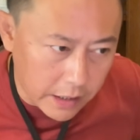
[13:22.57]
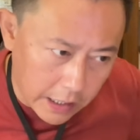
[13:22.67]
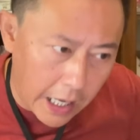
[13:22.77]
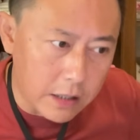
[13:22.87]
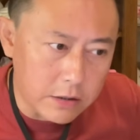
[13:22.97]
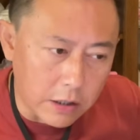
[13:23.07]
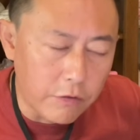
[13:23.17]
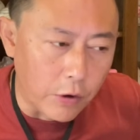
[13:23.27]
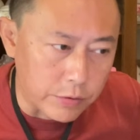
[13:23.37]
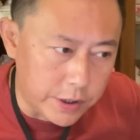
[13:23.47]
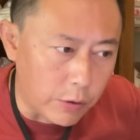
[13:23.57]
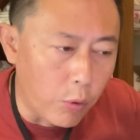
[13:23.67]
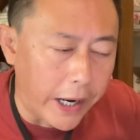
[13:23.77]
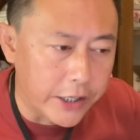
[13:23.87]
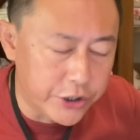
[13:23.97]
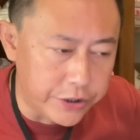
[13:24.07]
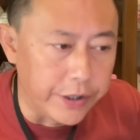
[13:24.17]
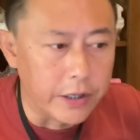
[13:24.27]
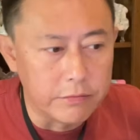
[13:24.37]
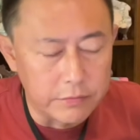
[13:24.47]
他能否尽快适
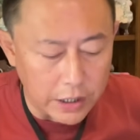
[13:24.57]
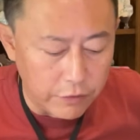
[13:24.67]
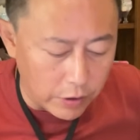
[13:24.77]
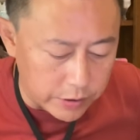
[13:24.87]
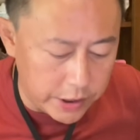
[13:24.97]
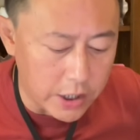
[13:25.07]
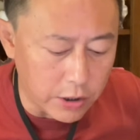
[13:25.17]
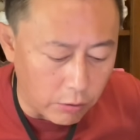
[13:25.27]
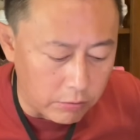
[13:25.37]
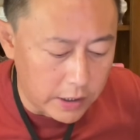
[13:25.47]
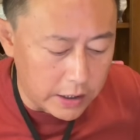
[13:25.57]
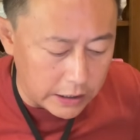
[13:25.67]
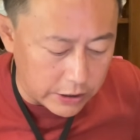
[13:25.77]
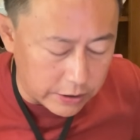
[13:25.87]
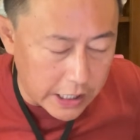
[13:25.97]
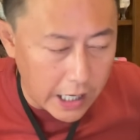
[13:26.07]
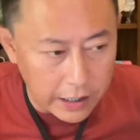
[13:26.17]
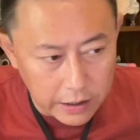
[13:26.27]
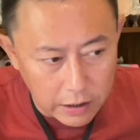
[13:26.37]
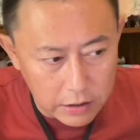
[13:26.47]
应？能否接受你是家
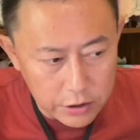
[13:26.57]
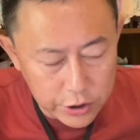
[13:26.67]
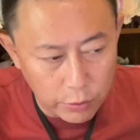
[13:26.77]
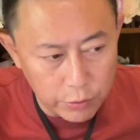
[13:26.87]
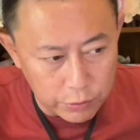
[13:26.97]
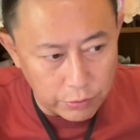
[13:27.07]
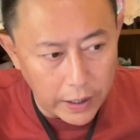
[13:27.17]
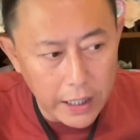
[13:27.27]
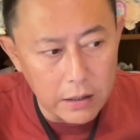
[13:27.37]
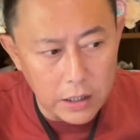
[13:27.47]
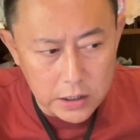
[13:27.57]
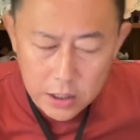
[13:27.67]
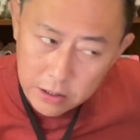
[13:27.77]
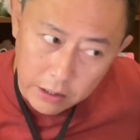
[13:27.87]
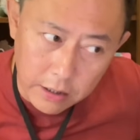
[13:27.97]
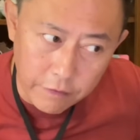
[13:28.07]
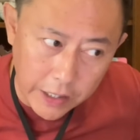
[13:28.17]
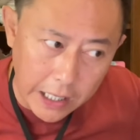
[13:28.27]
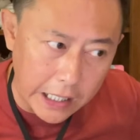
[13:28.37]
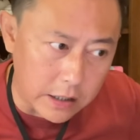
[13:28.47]
里的收入主力啊？这是一个
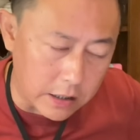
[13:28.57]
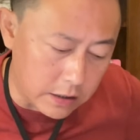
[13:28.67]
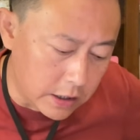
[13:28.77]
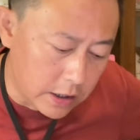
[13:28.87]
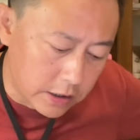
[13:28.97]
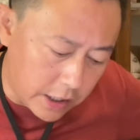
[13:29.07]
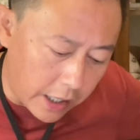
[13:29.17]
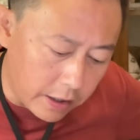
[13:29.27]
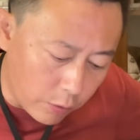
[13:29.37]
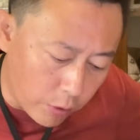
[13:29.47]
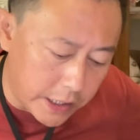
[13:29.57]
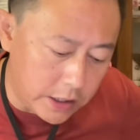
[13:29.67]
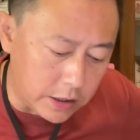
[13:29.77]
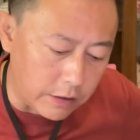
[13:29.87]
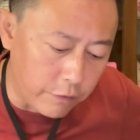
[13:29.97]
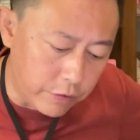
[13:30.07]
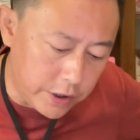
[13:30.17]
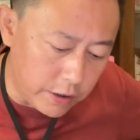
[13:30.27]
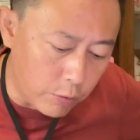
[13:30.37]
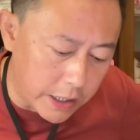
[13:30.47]
未来的家庭关系、夫
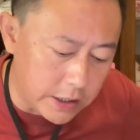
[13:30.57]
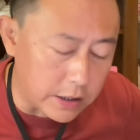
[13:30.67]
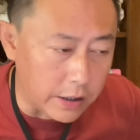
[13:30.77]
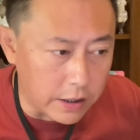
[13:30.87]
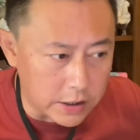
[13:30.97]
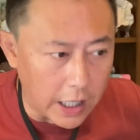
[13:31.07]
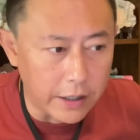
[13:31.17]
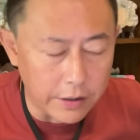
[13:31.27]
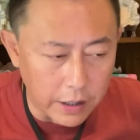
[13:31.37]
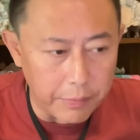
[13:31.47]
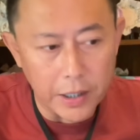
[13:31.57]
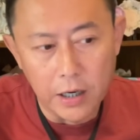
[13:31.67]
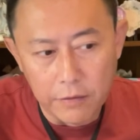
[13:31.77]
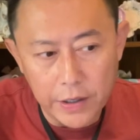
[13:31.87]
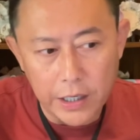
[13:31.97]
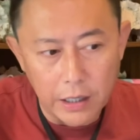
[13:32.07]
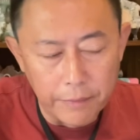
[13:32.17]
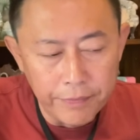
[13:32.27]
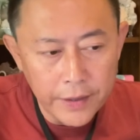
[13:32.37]
妻关系的一个家庭再平衡问题。